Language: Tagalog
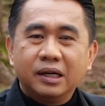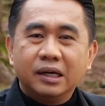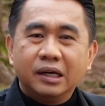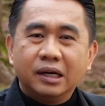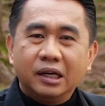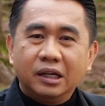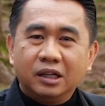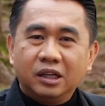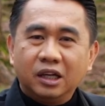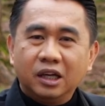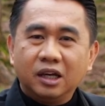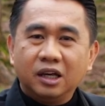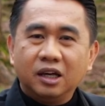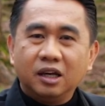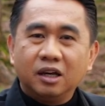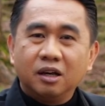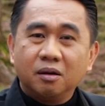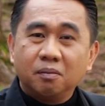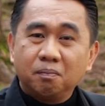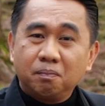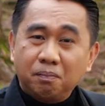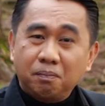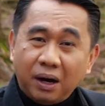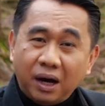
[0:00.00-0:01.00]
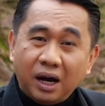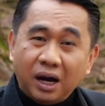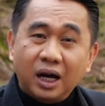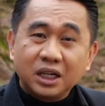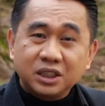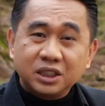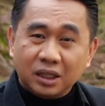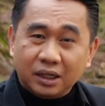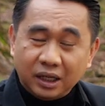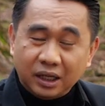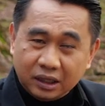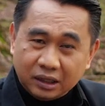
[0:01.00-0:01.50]
iti
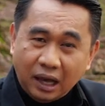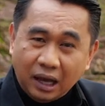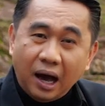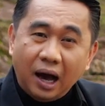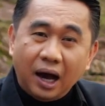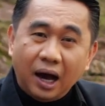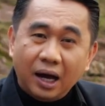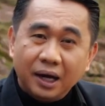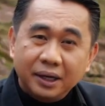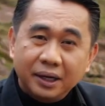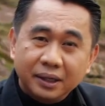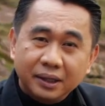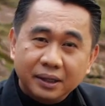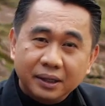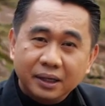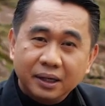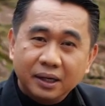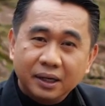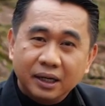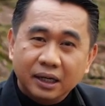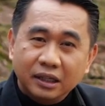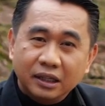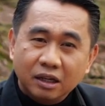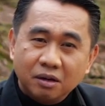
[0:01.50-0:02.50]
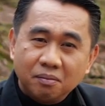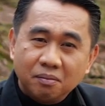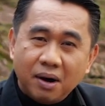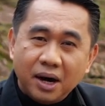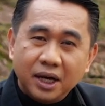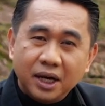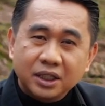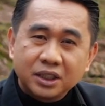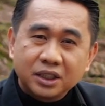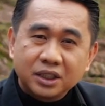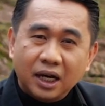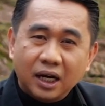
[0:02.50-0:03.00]
pakasaritaan iti
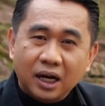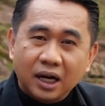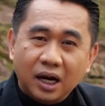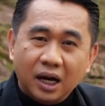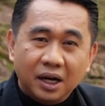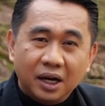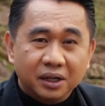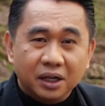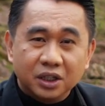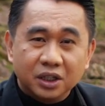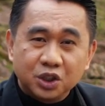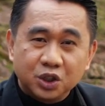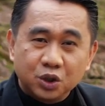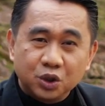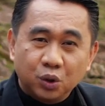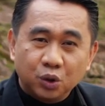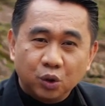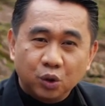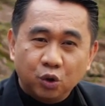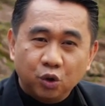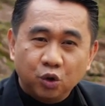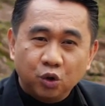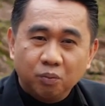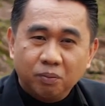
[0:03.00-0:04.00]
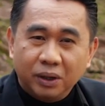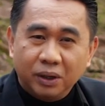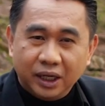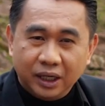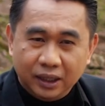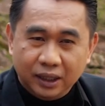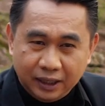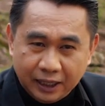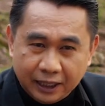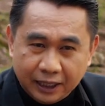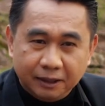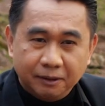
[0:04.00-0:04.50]
maysa a anasyon uno
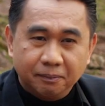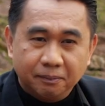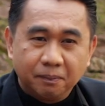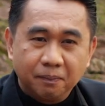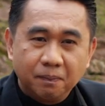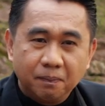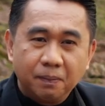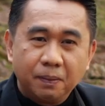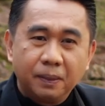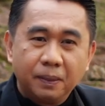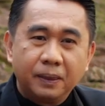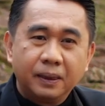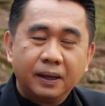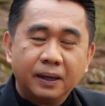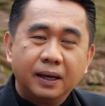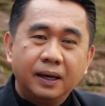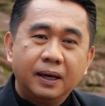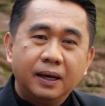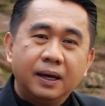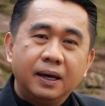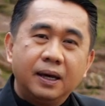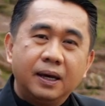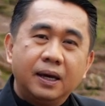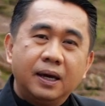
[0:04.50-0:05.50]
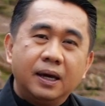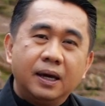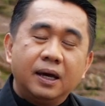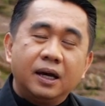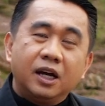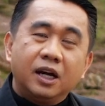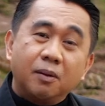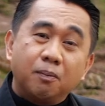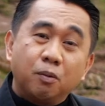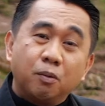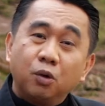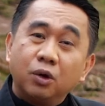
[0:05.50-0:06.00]
pagilian.
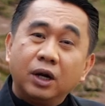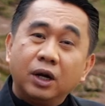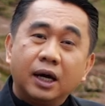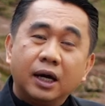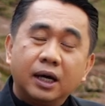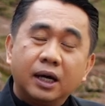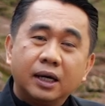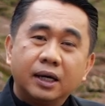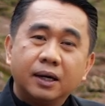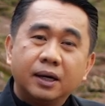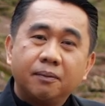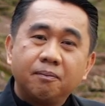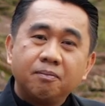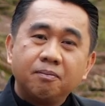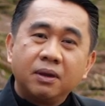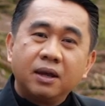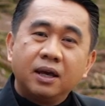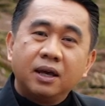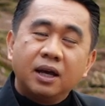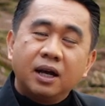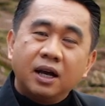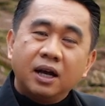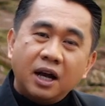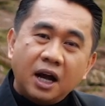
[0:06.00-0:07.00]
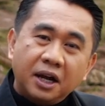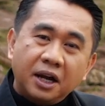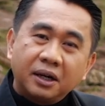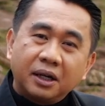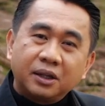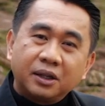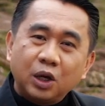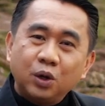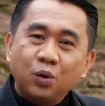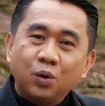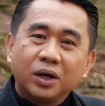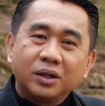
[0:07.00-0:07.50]
Gapuna, nga
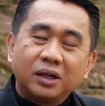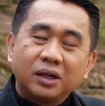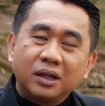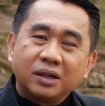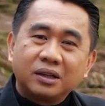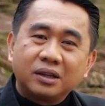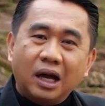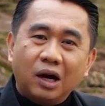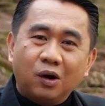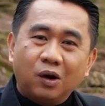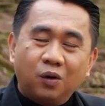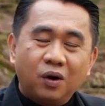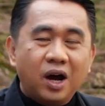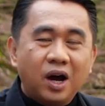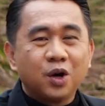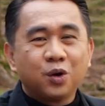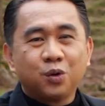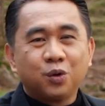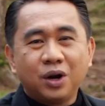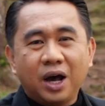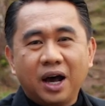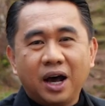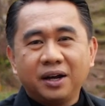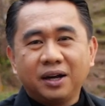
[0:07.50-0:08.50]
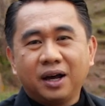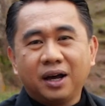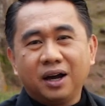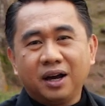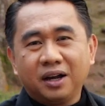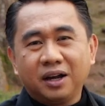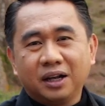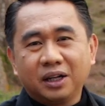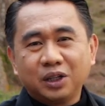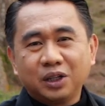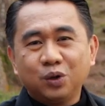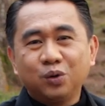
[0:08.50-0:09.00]
datayo nga tattao, kang runaan na
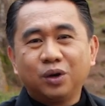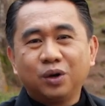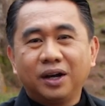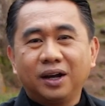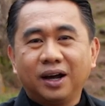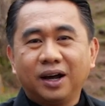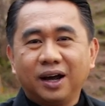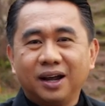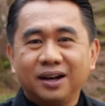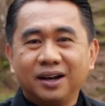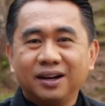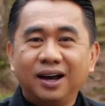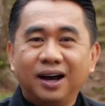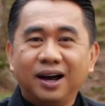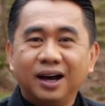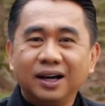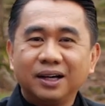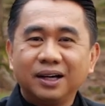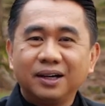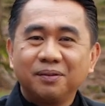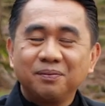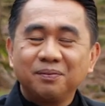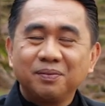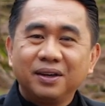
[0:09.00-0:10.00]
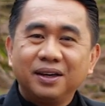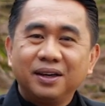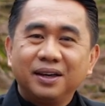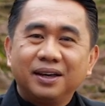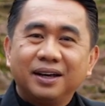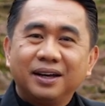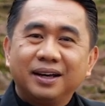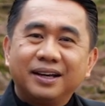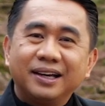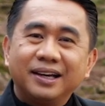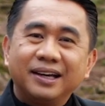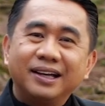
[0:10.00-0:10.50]
kadatayo nga naganak,
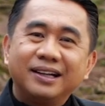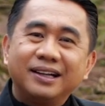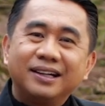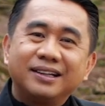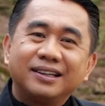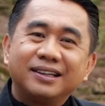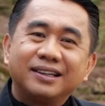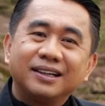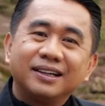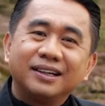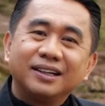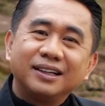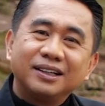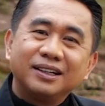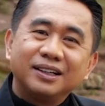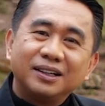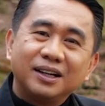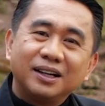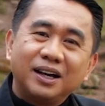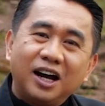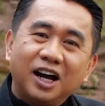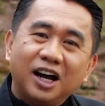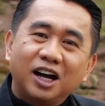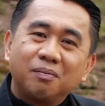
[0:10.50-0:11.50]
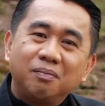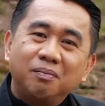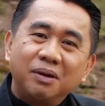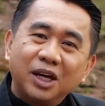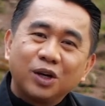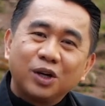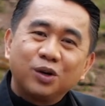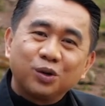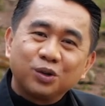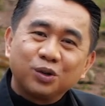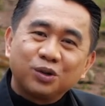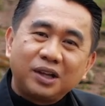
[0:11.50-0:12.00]
kit eh,
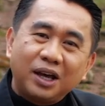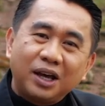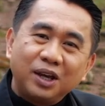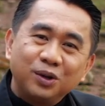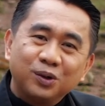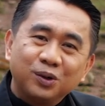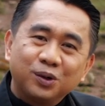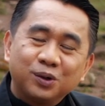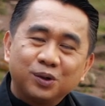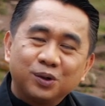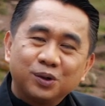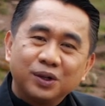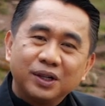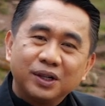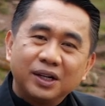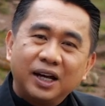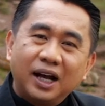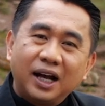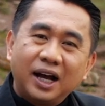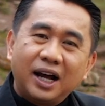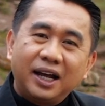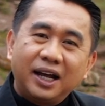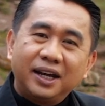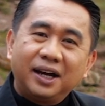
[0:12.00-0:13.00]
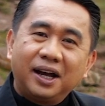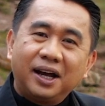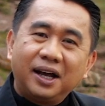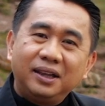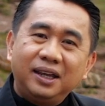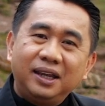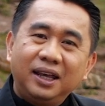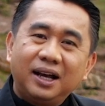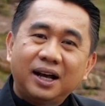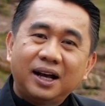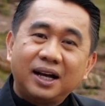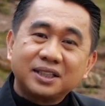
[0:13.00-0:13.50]
agbirok tayo
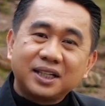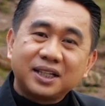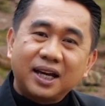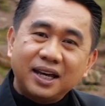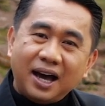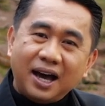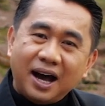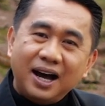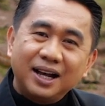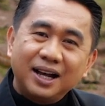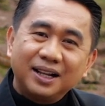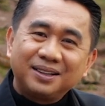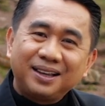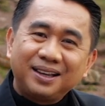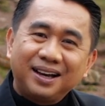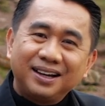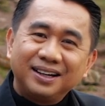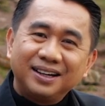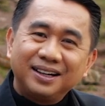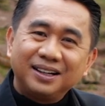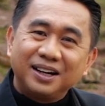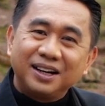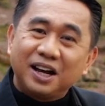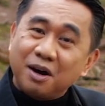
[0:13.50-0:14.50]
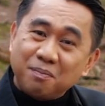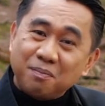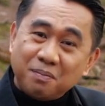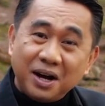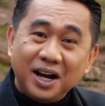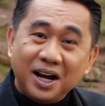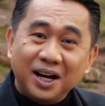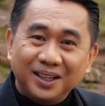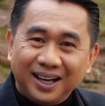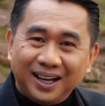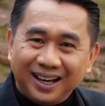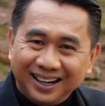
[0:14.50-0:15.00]
kadagiti kasayaatan nga
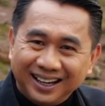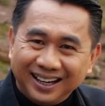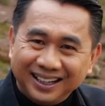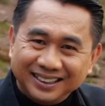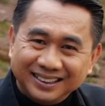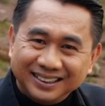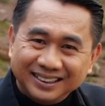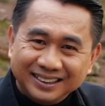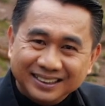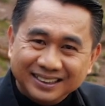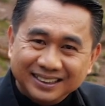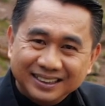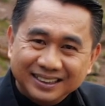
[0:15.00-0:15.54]
pagadalan.